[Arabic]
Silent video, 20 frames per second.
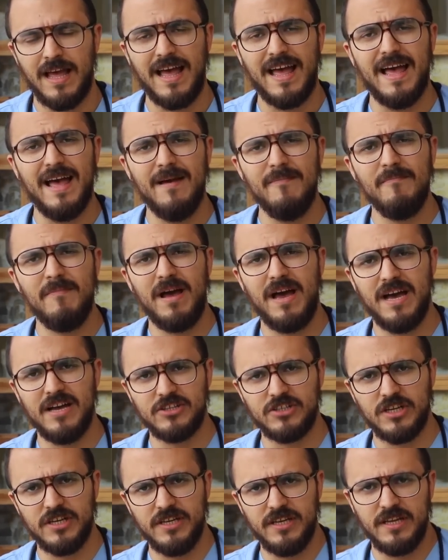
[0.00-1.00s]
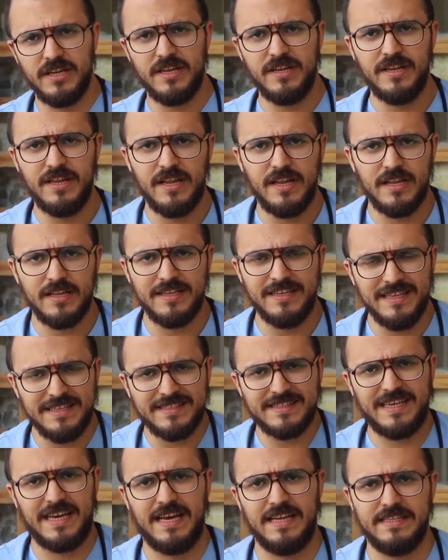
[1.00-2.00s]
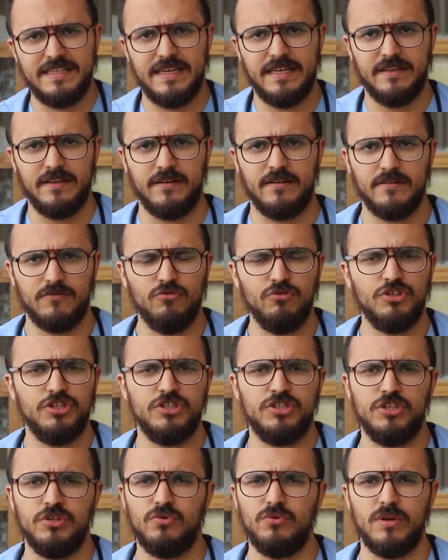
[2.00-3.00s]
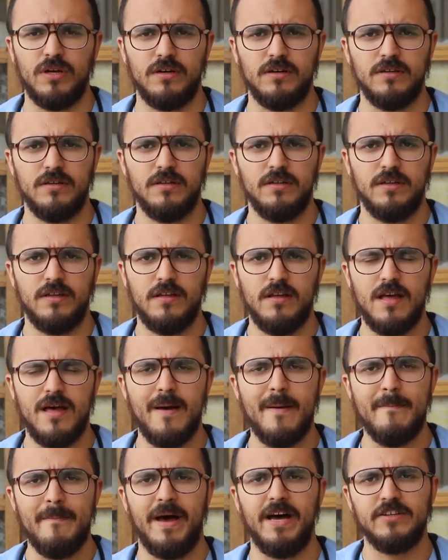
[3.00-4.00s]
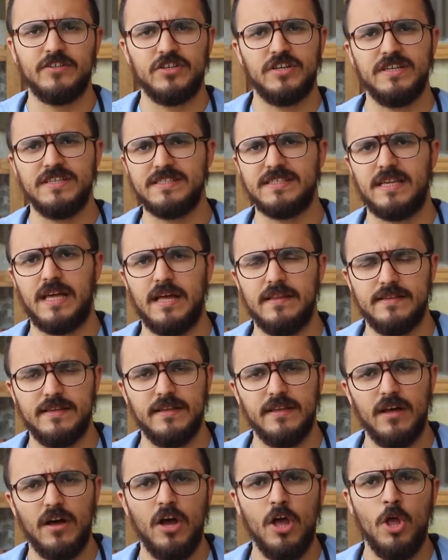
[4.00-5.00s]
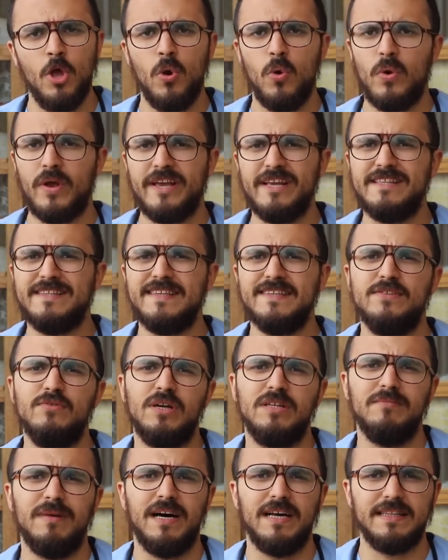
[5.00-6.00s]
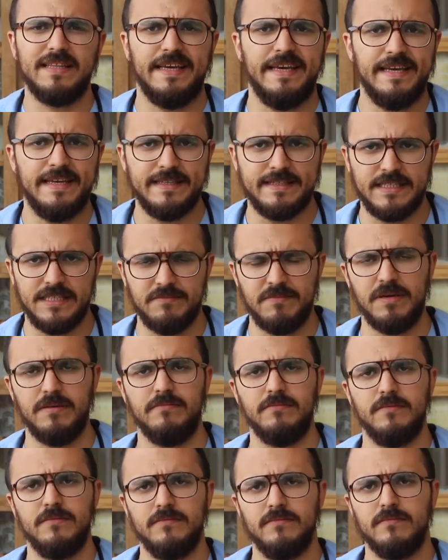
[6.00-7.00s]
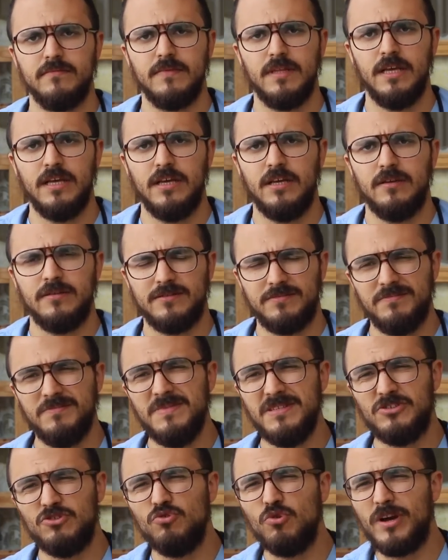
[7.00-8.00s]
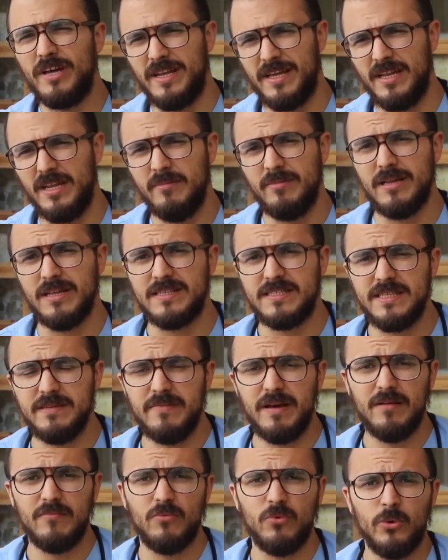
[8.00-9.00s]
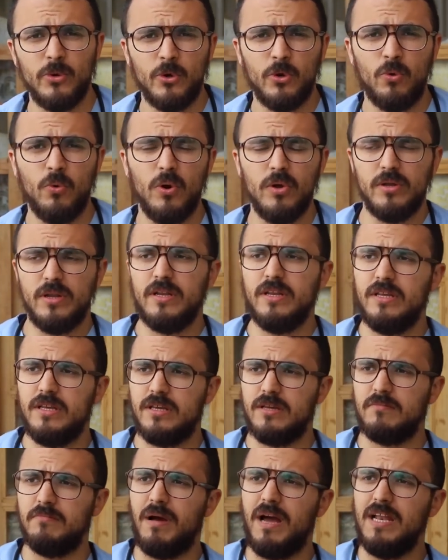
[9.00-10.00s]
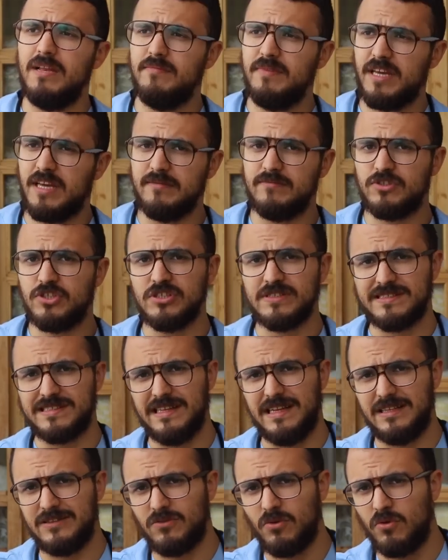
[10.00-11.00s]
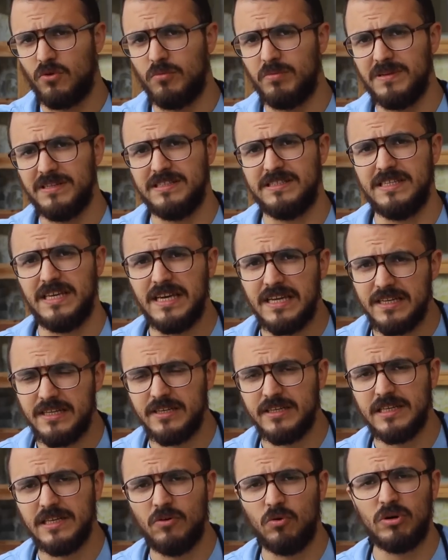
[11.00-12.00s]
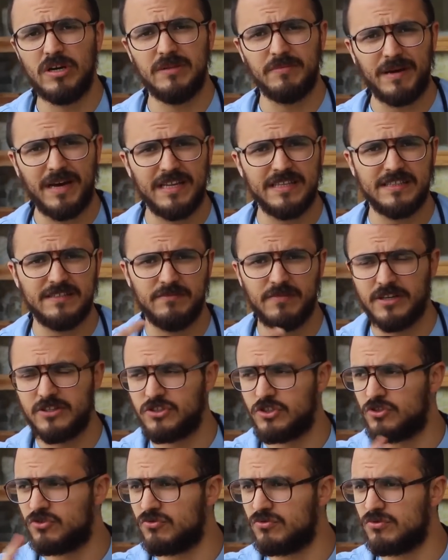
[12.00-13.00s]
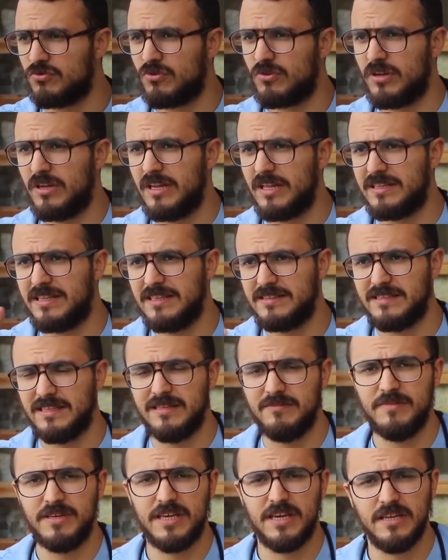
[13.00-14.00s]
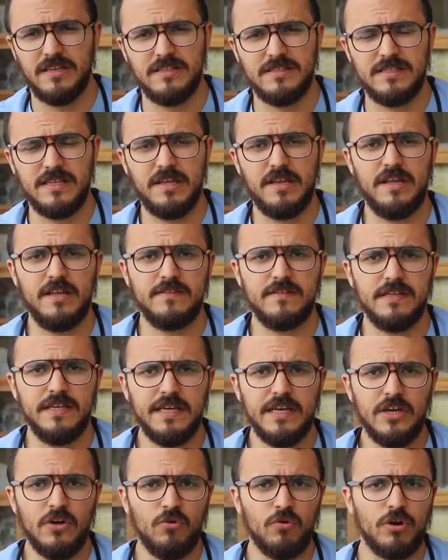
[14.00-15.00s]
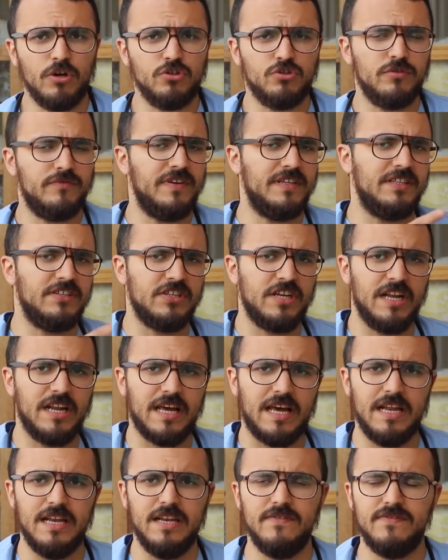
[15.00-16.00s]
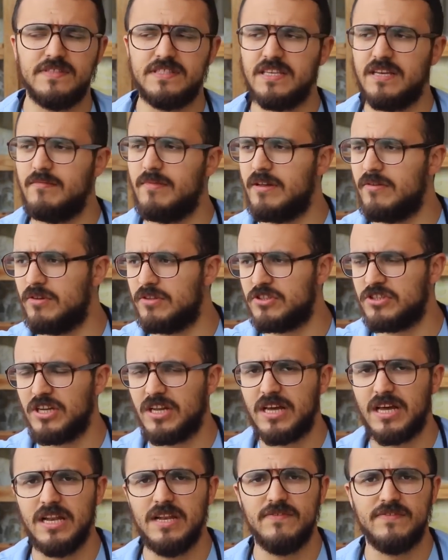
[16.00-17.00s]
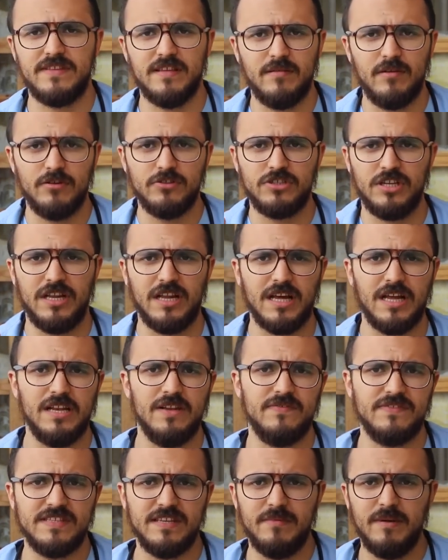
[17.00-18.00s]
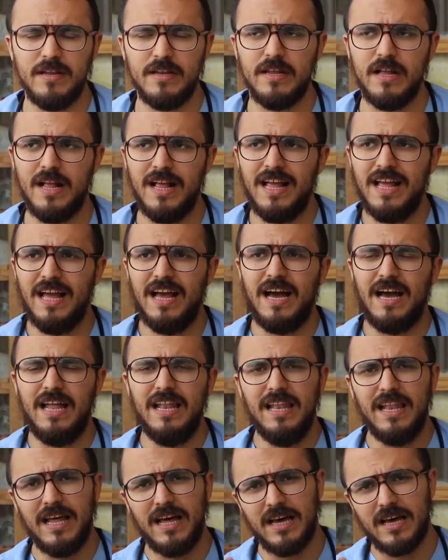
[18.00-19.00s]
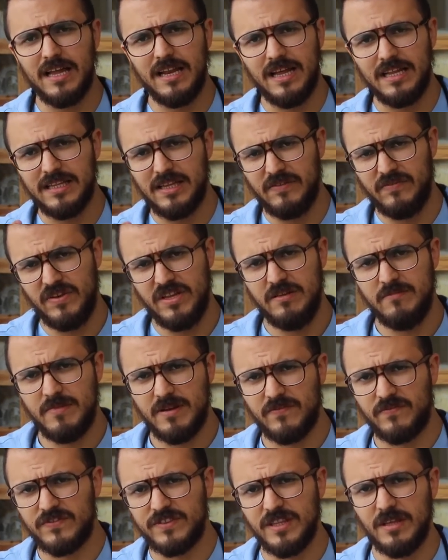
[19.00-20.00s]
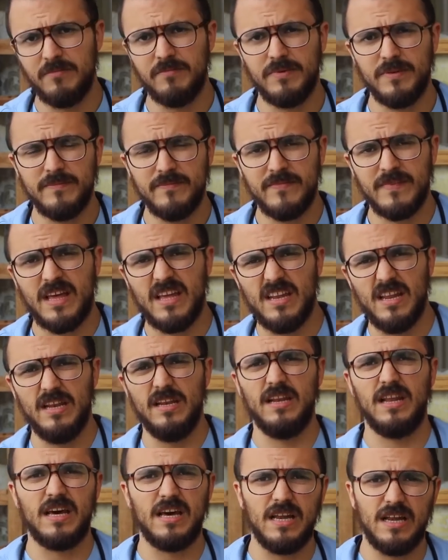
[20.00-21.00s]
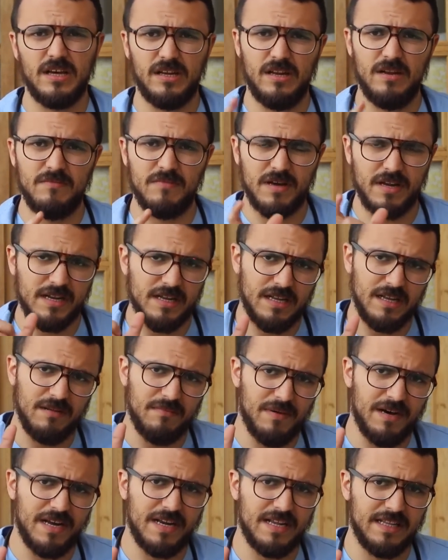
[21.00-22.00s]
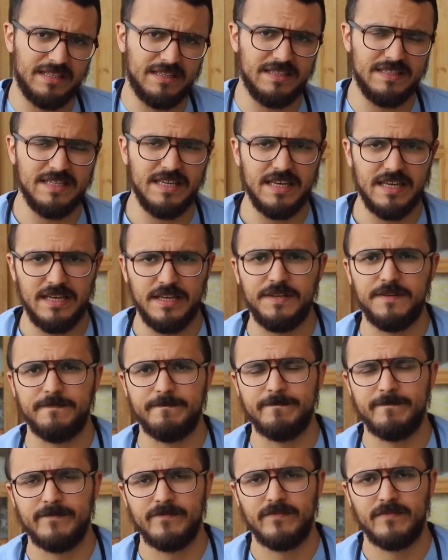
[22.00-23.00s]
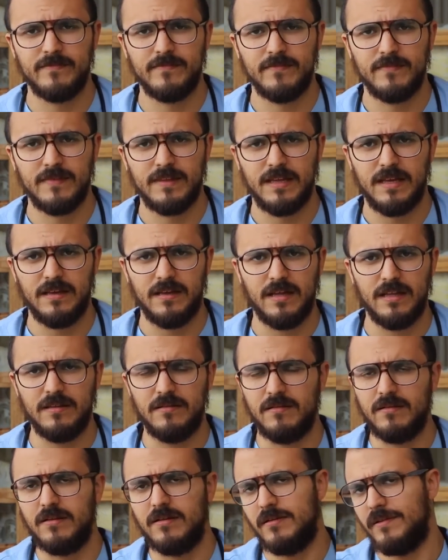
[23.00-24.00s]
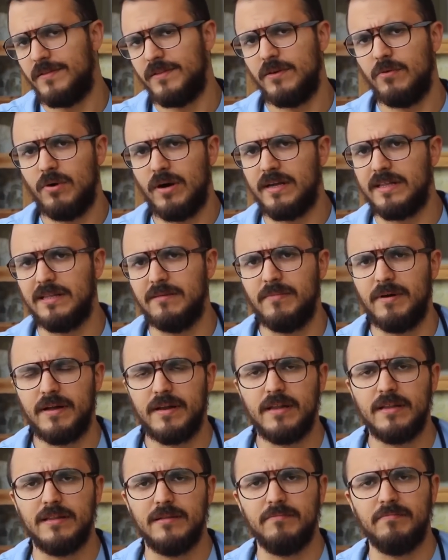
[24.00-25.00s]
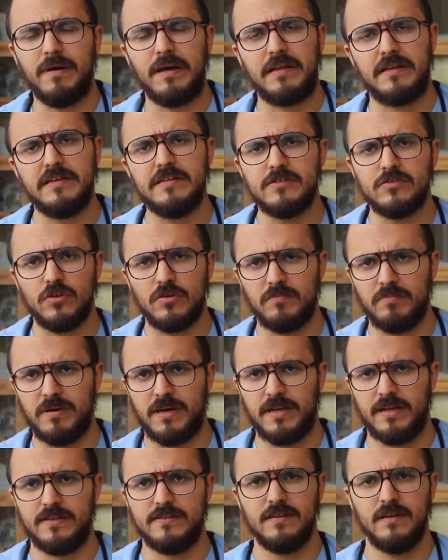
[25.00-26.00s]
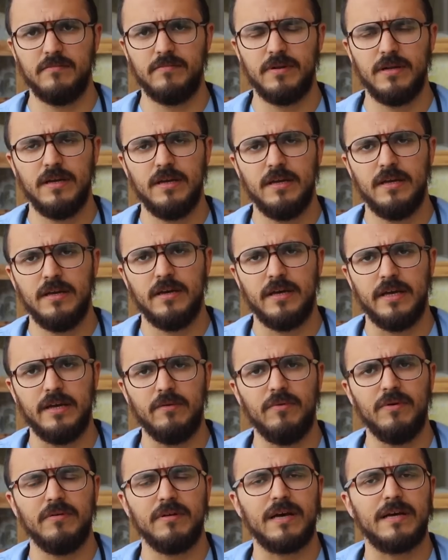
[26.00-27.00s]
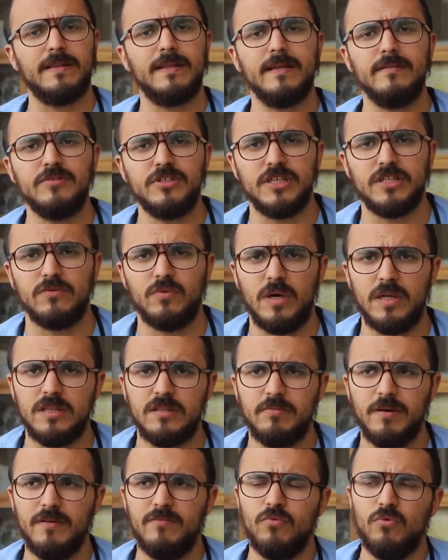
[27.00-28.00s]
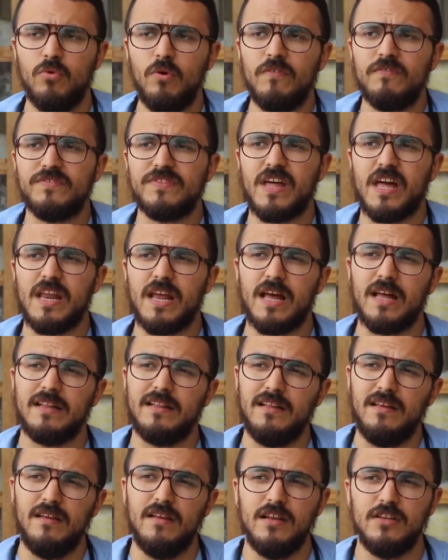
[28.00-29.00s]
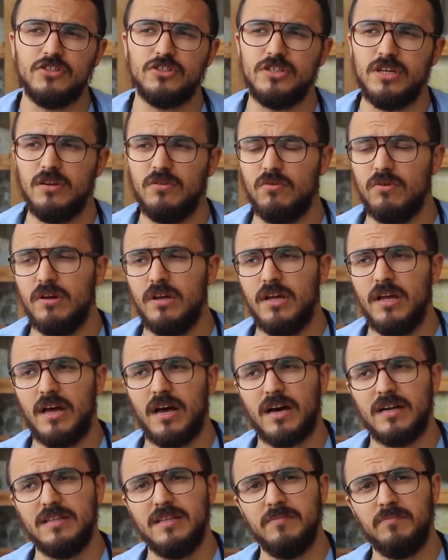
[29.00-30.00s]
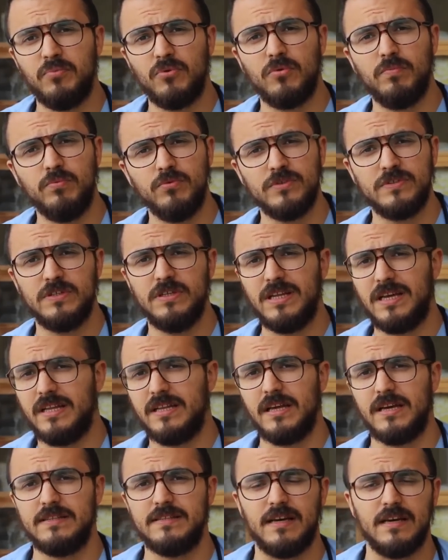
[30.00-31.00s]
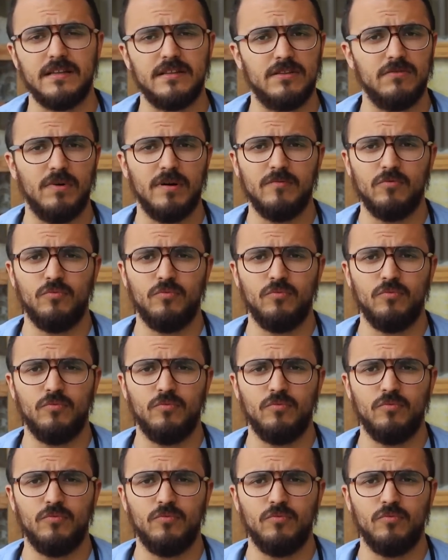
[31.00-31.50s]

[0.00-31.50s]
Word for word: اهم حاجه هي ان هي الصحه ديالنا كلشي تيقولها اهم حاجه هي الصحه ديالنا ولكن حتى شي واحد ما عاطيها اهتمام شنو كنعني بالاهتمام هو انني بحال ملي كنمشي نصلح الطوموبيل ديالي وكنبقى نتمقشش وندور على ثلاثه الميكانيسيانات وكنشوف هذا شحال قال لي في الثمن وهذا شحال قال لي في الثمن شحال قال لي في الثمن على الاقل اضعف الايمان في الطب انني نقرا على المرض ديالي آه، عندي واحد المرض باركنسون باغ اكزومبل ايوا نقدر نمشي عند واحد الطبيب وهو في طريقه العلاج ديالو غادي يبروبوزي لك انك تاخذ الدواء